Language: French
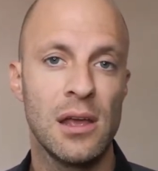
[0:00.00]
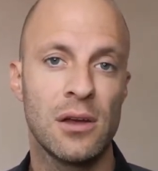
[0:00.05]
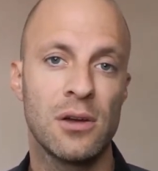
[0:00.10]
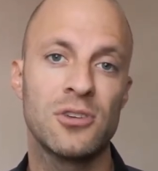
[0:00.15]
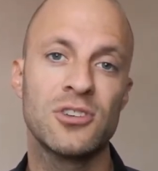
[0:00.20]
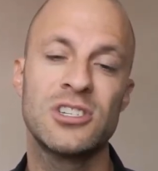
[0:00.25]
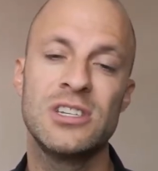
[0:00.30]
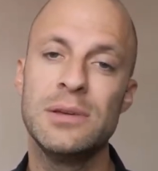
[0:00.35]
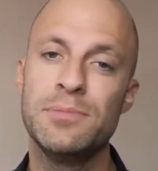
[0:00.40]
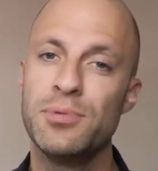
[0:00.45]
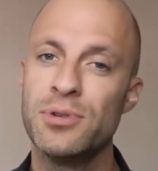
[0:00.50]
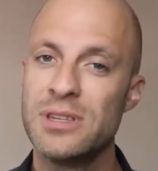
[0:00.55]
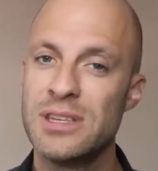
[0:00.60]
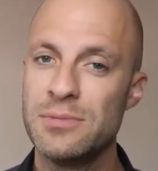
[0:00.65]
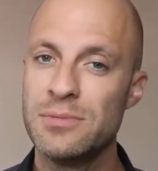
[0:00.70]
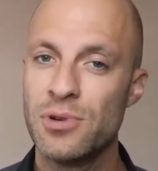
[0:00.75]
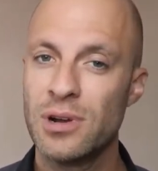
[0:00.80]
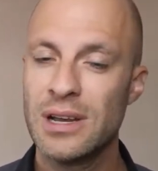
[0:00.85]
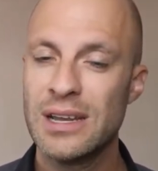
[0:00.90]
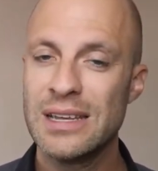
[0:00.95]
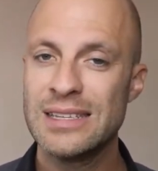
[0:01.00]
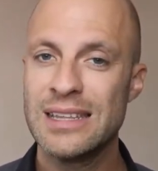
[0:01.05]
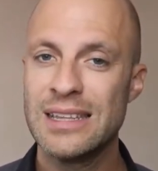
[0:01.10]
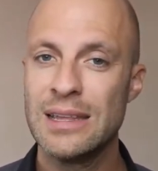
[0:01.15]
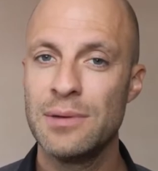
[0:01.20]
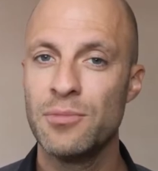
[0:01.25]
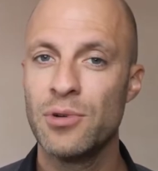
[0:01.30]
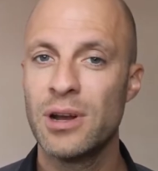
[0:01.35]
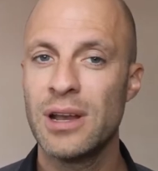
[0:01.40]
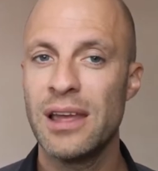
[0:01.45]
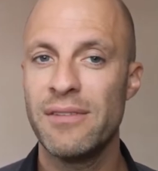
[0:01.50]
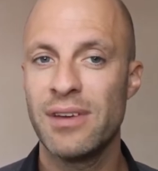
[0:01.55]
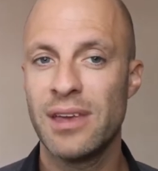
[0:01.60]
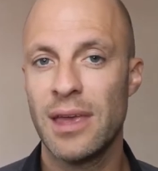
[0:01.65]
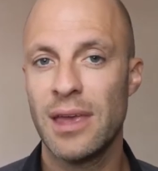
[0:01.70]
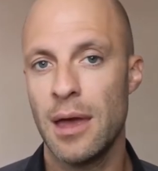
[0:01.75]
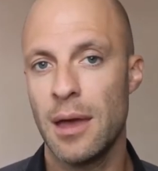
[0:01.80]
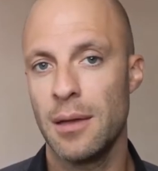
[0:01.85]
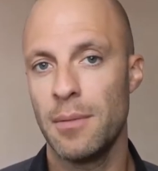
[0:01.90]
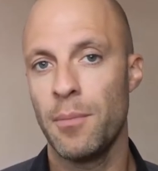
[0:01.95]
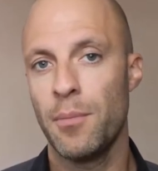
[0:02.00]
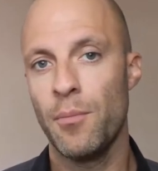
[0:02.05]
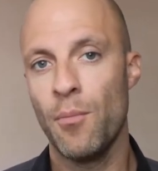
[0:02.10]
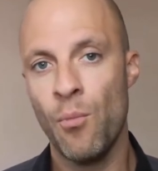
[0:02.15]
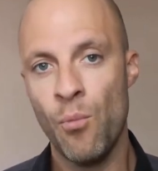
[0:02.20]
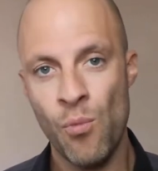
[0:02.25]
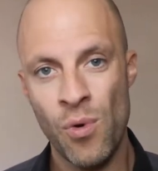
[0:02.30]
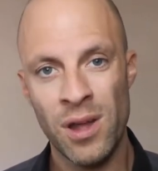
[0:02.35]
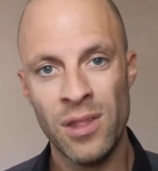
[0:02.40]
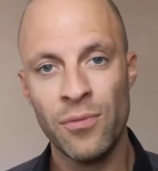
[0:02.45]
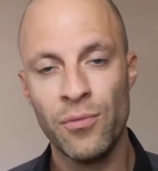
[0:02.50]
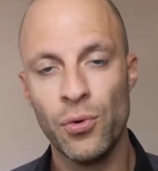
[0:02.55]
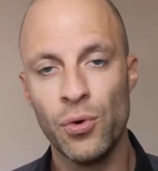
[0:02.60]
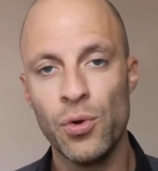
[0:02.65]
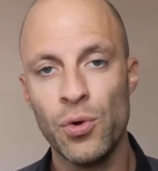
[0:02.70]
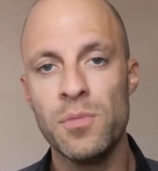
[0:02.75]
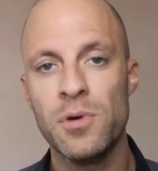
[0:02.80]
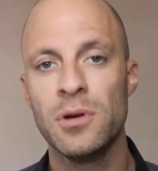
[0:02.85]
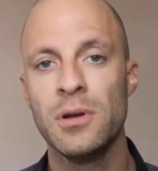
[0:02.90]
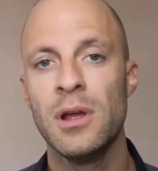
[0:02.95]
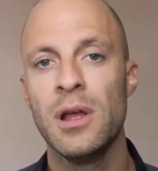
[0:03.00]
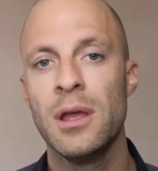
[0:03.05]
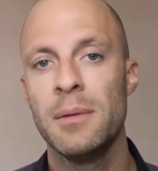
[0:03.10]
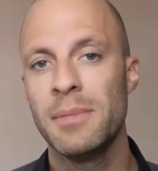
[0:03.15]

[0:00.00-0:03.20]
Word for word: Quand je dis petits mots-clés, c'est des mots-clés avec moins de volume,